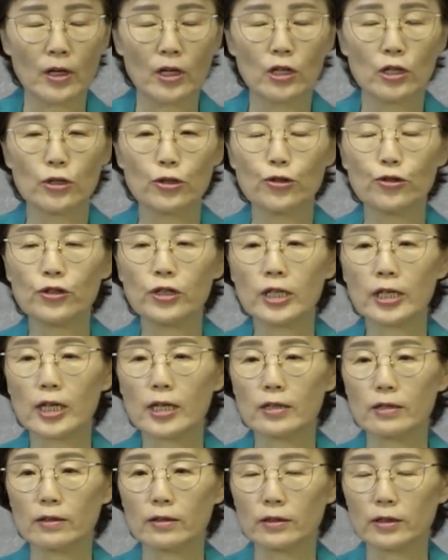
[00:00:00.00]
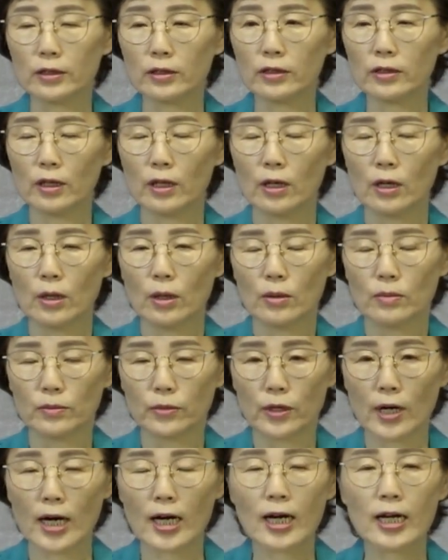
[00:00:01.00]
주님께서는
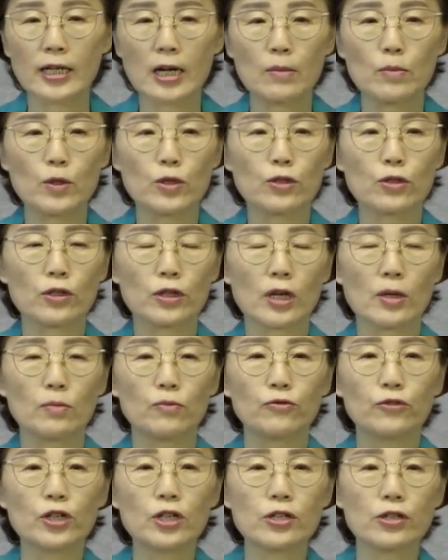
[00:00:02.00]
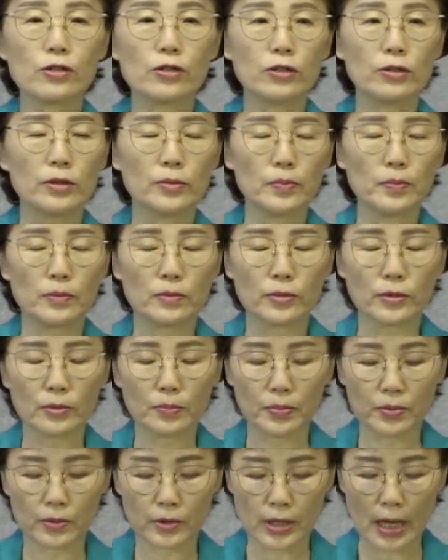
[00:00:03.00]
무화과 나무 속에 무엇을
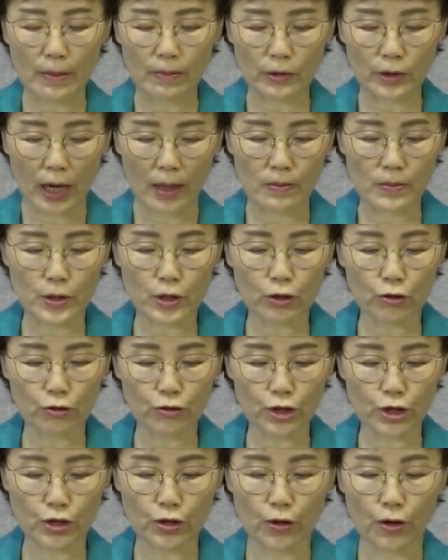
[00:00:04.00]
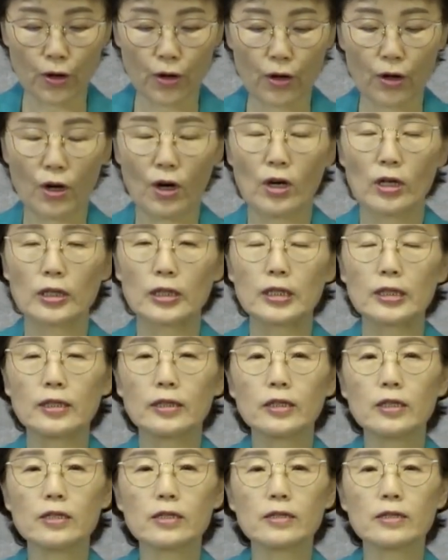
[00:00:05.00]
감춰두시고 그
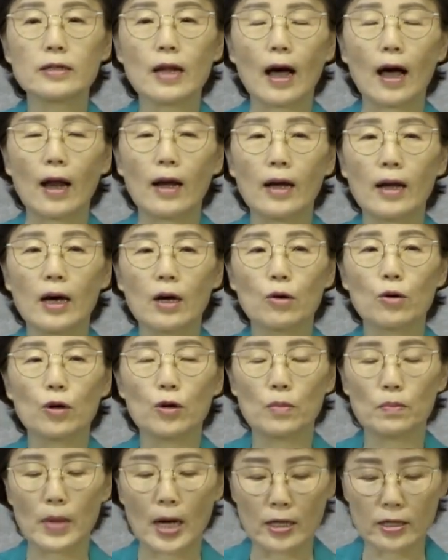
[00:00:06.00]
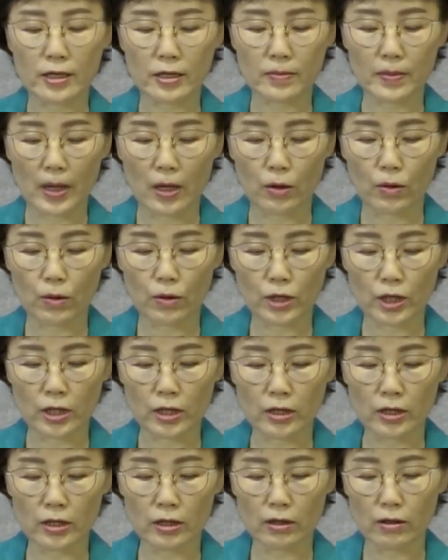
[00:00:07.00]
뜻을 알라고 말씀하고
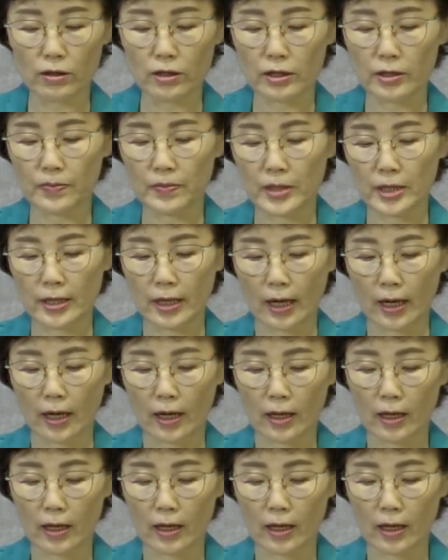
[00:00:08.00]
있는 것입니다.